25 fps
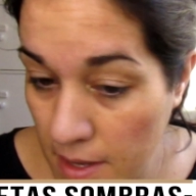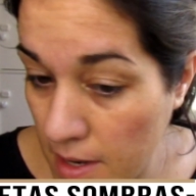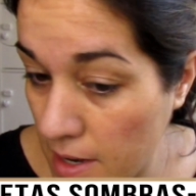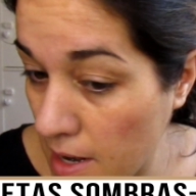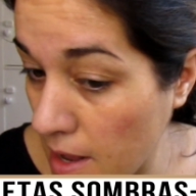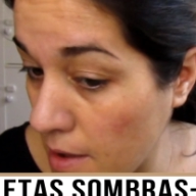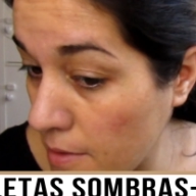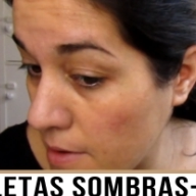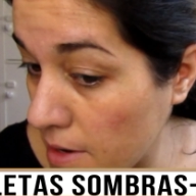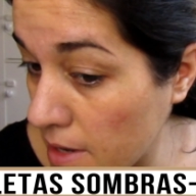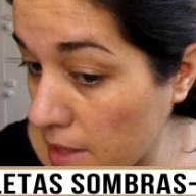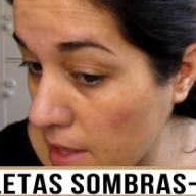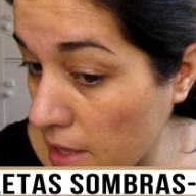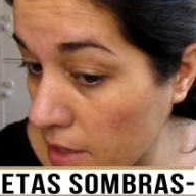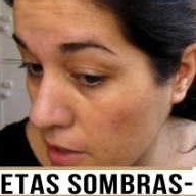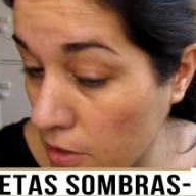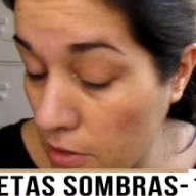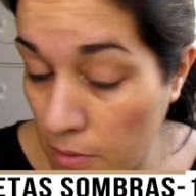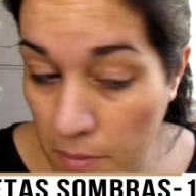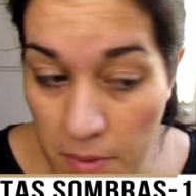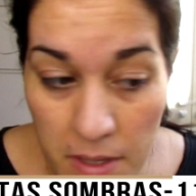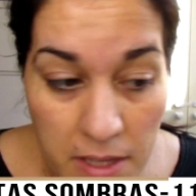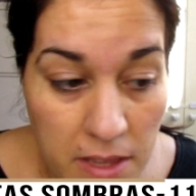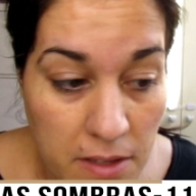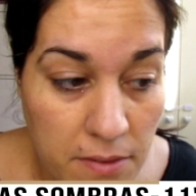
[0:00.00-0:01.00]
La verdad es
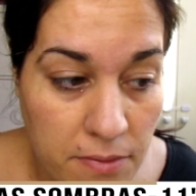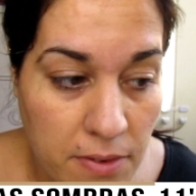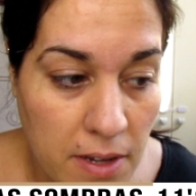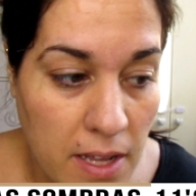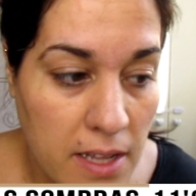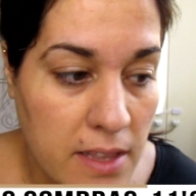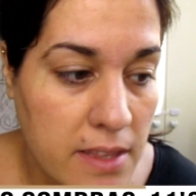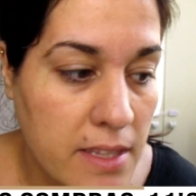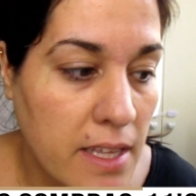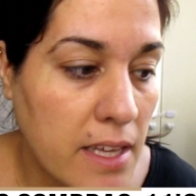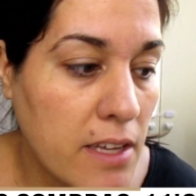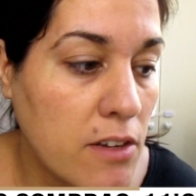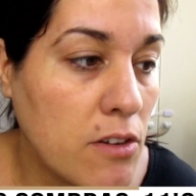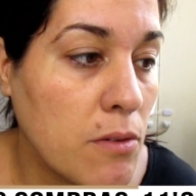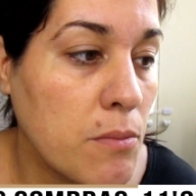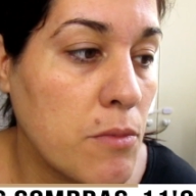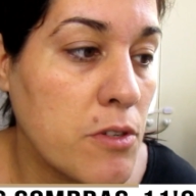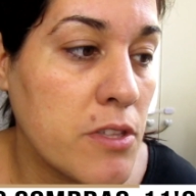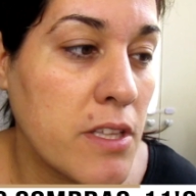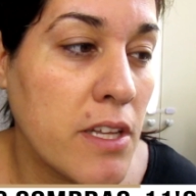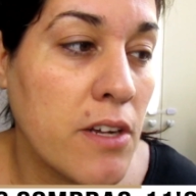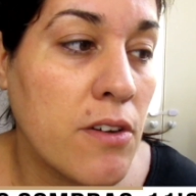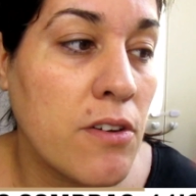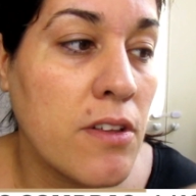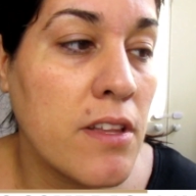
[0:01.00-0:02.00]
que me hace falta y
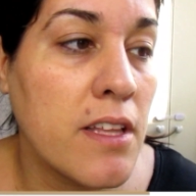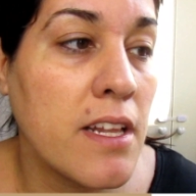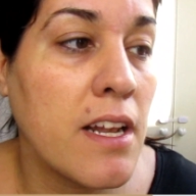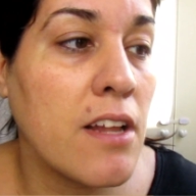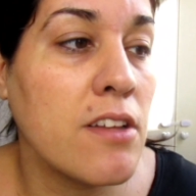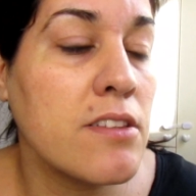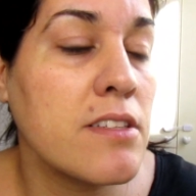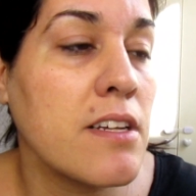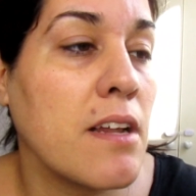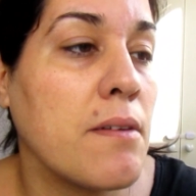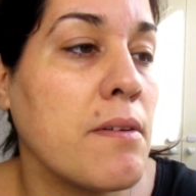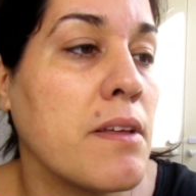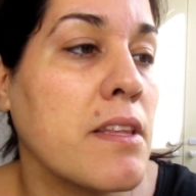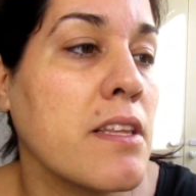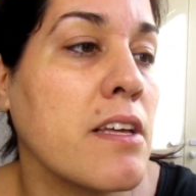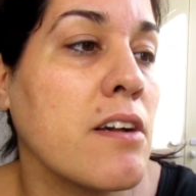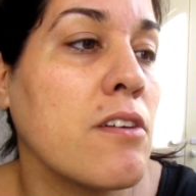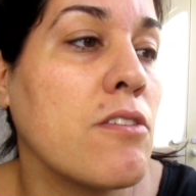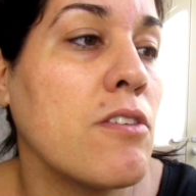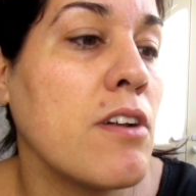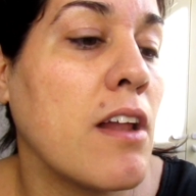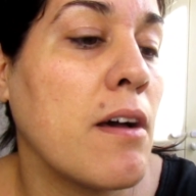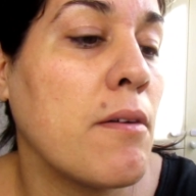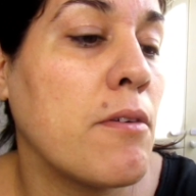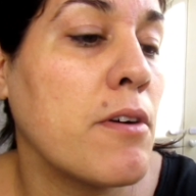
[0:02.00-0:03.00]
como tengo de la otra vez que
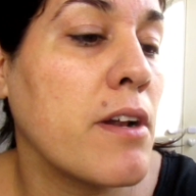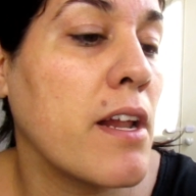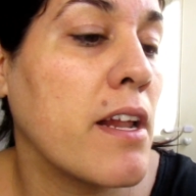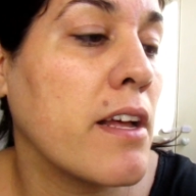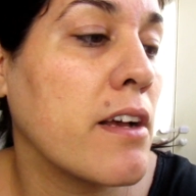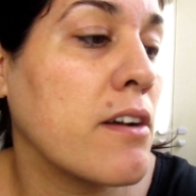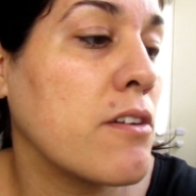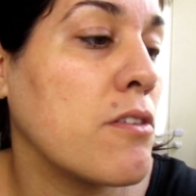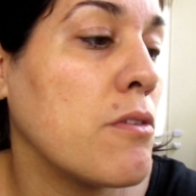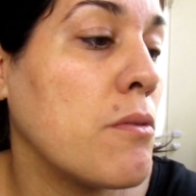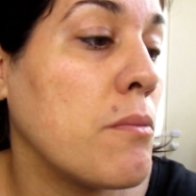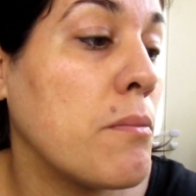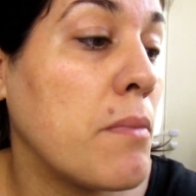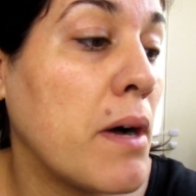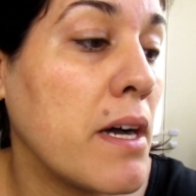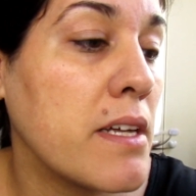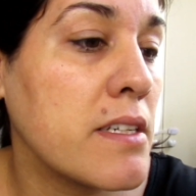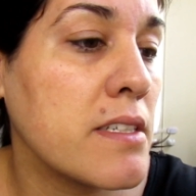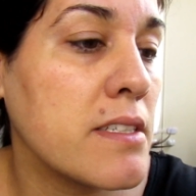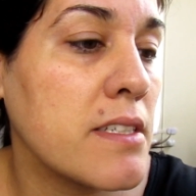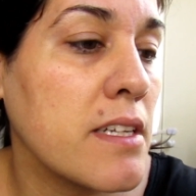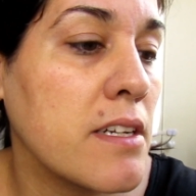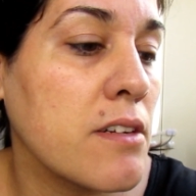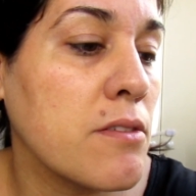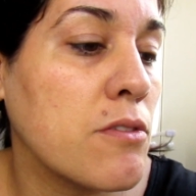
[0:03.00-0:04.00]
colaborar con
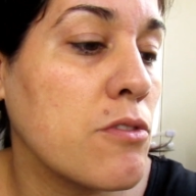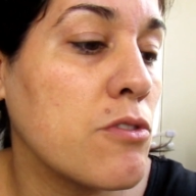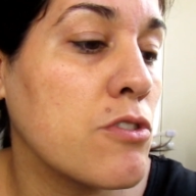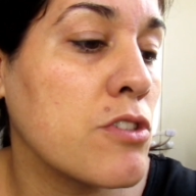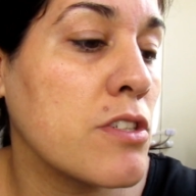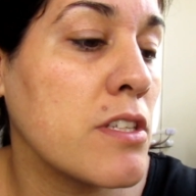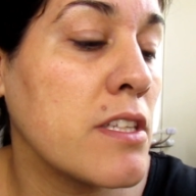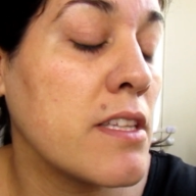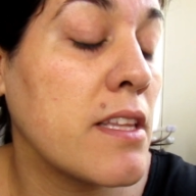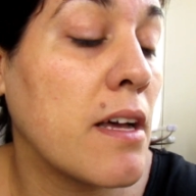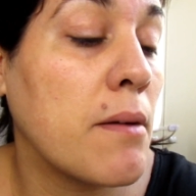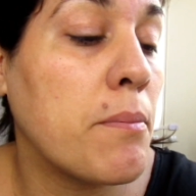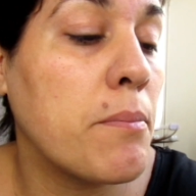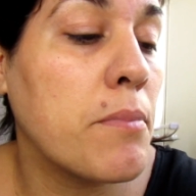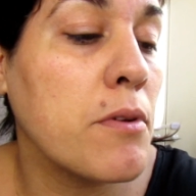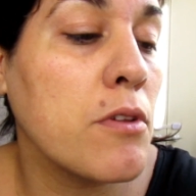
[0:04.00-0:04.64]
Banser, cositas,